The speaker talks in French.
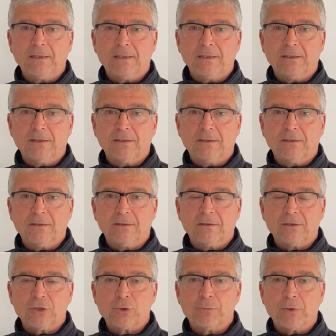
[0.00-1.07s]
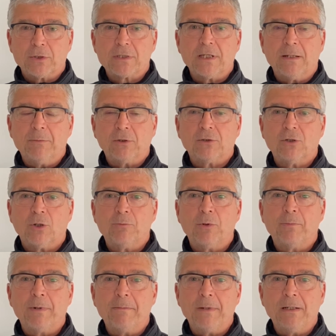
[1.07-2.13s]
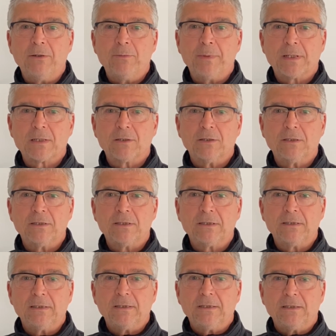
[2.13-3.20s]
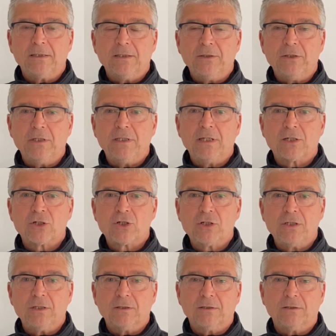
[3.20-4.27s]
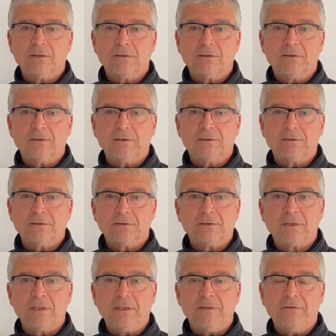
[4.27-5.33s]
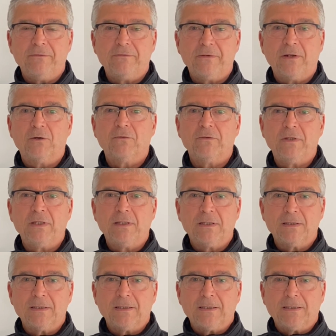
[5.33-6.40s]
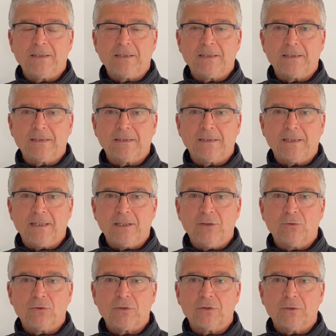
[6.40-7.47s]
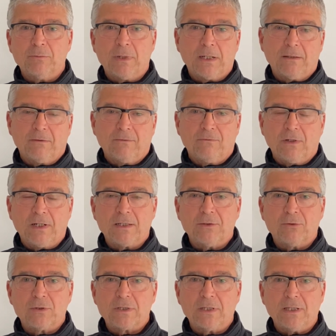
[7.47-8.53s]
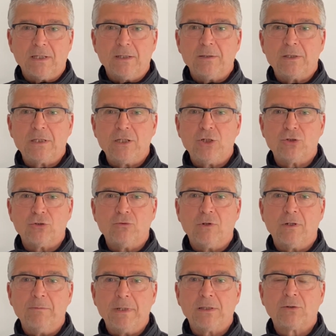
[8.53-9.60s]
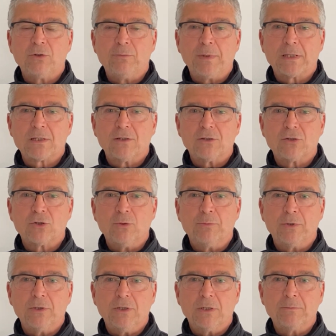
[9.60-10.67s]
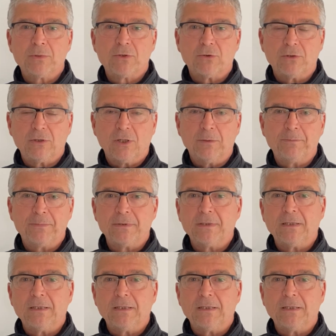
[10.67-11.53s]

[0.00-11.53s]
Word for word: je pense c'est un mentor pour pas mal de personnes une énergie euh, qui fait envie. Euh, et donc, euh, ben, voilà, donc si je dois mettre une personne sur le podium, sur le top,